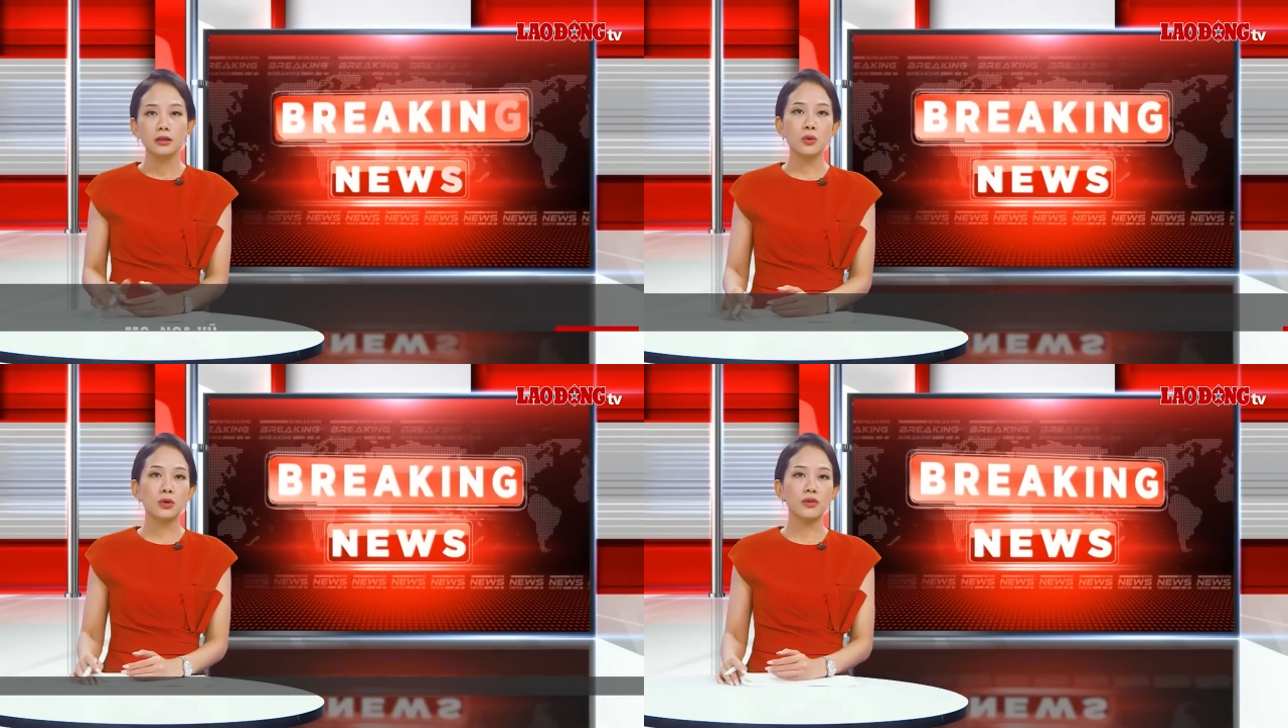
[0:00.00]

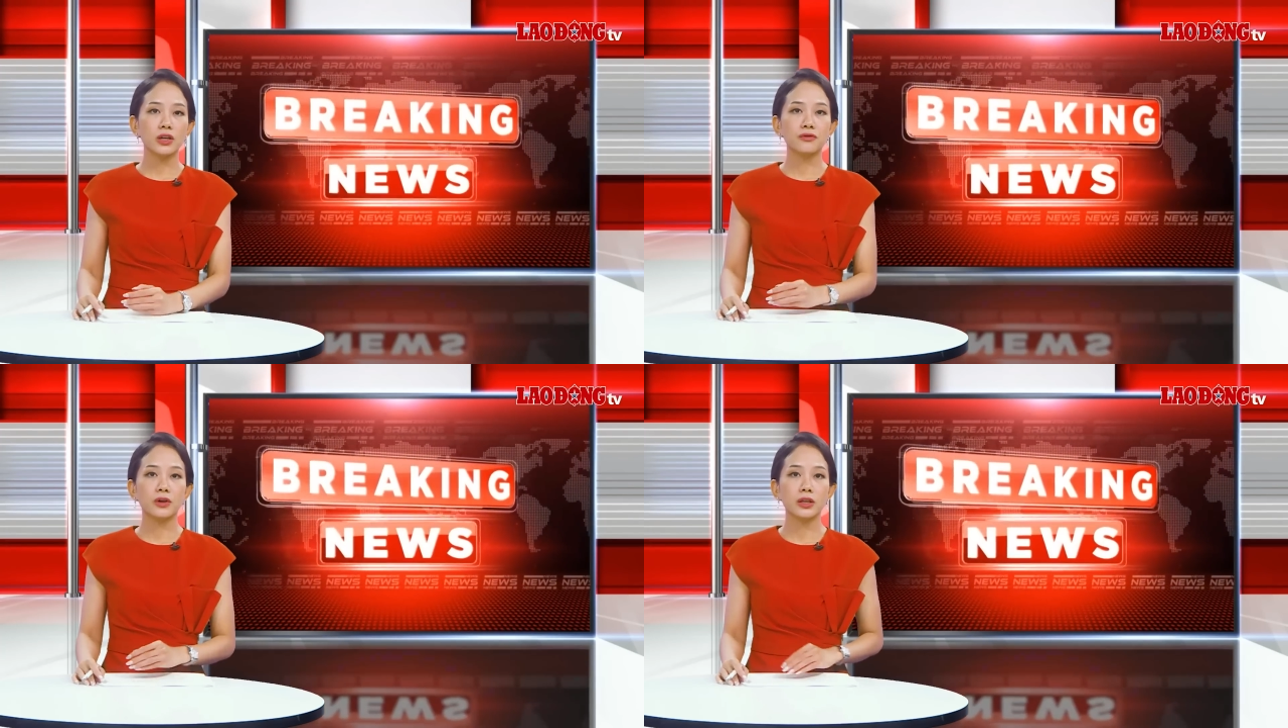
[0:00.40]
Thưa quý
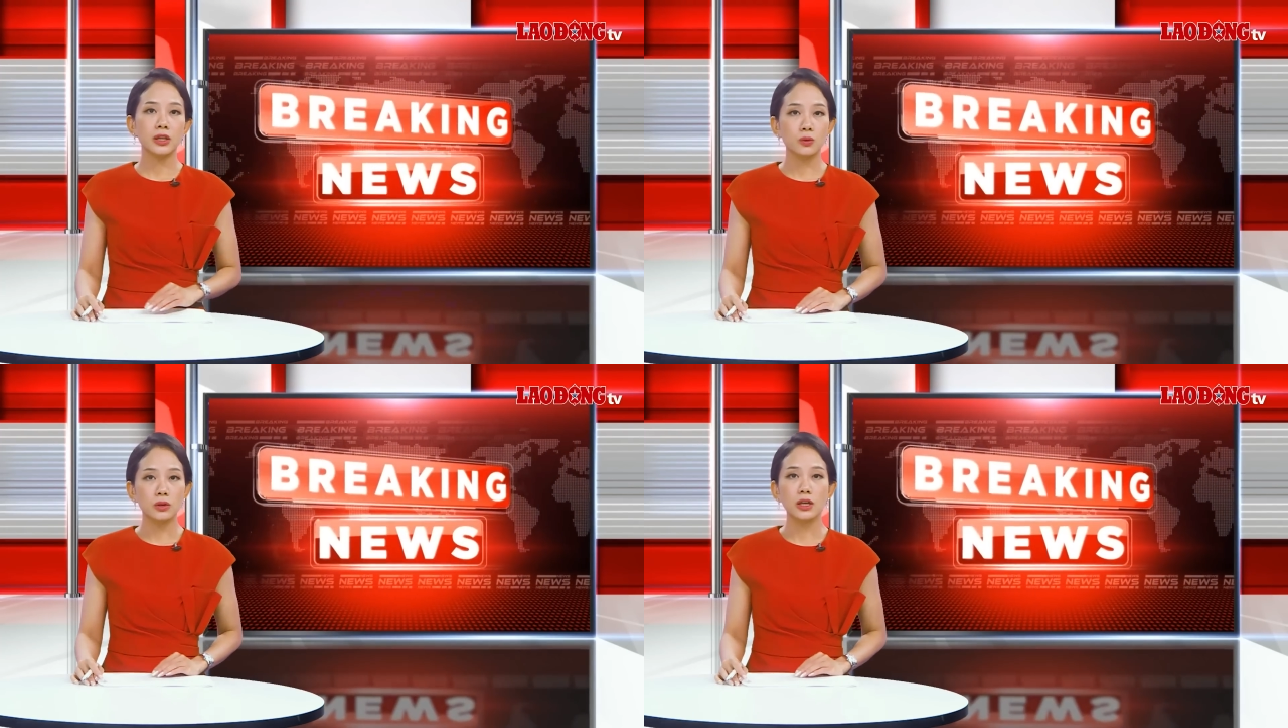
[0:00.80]
vị, với
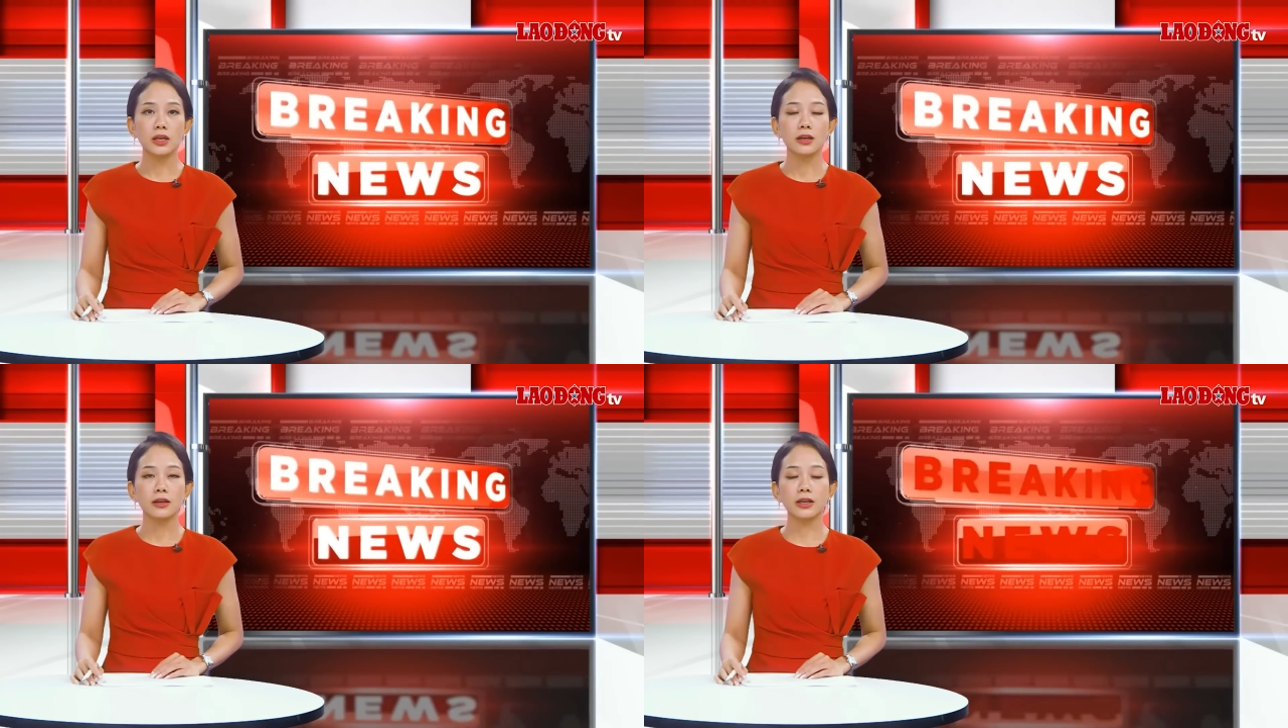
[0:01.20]
nhiều
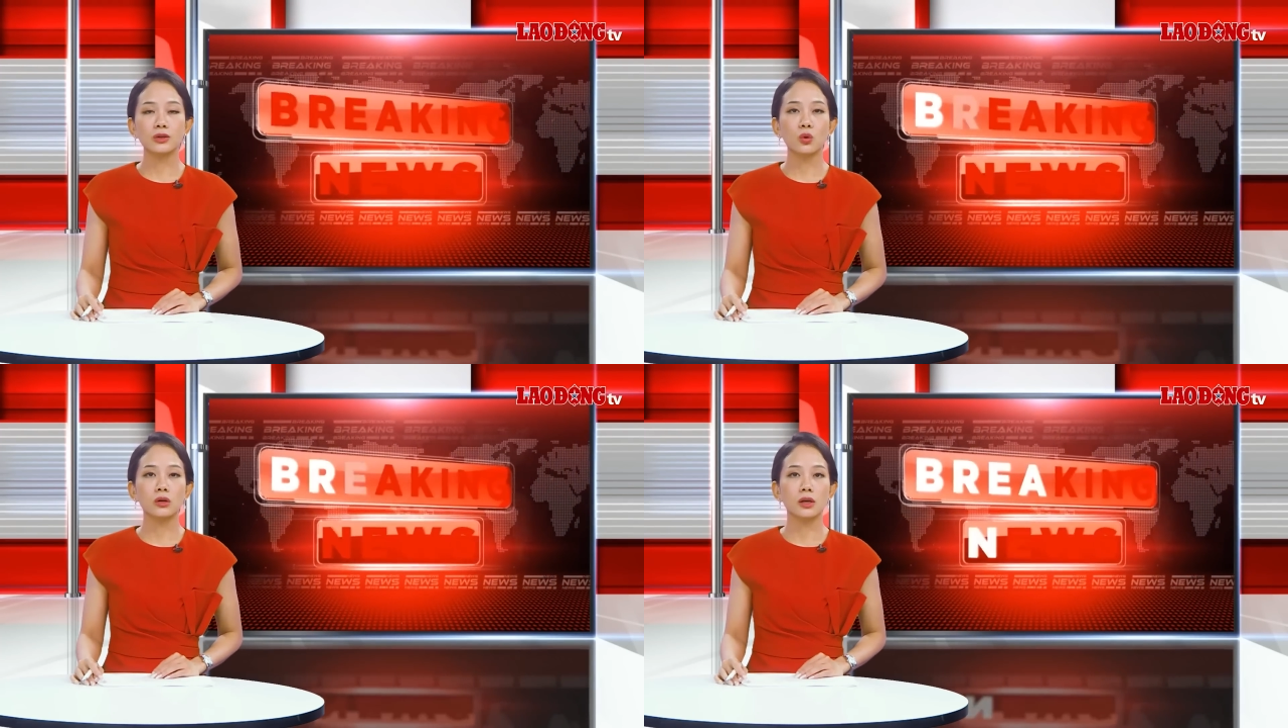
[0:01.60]
người,
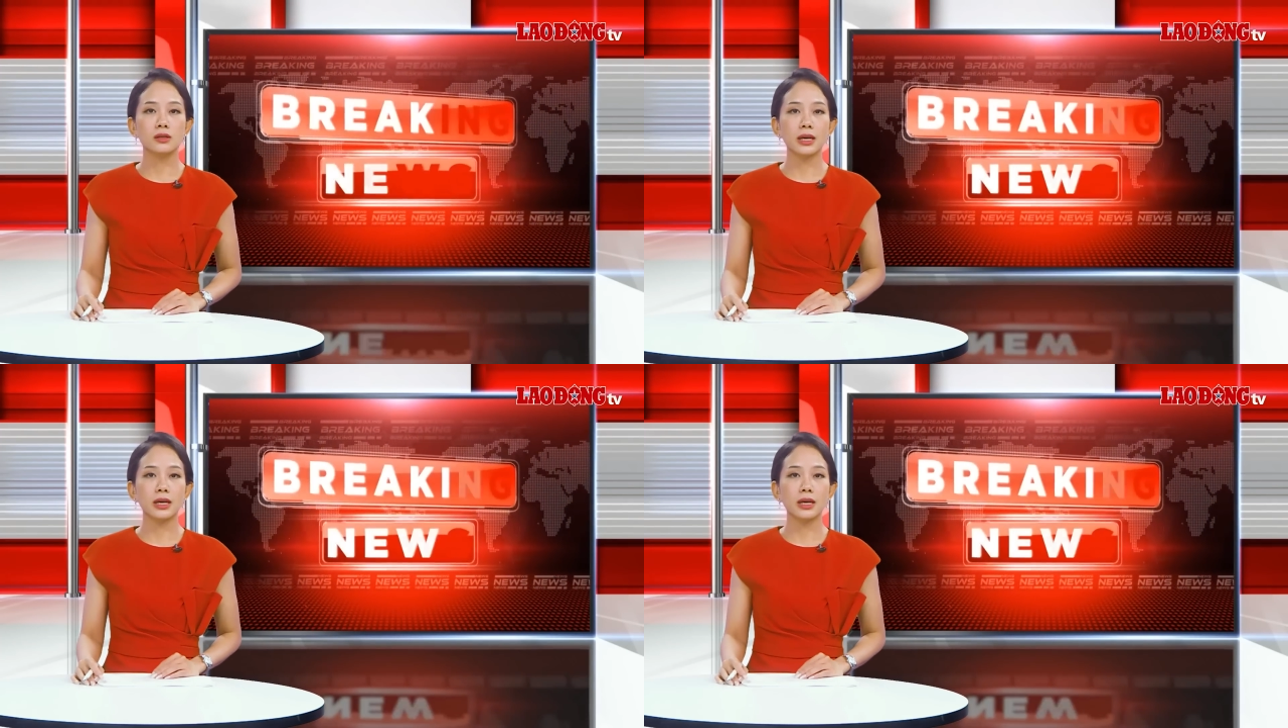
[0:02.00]
ghen tuông được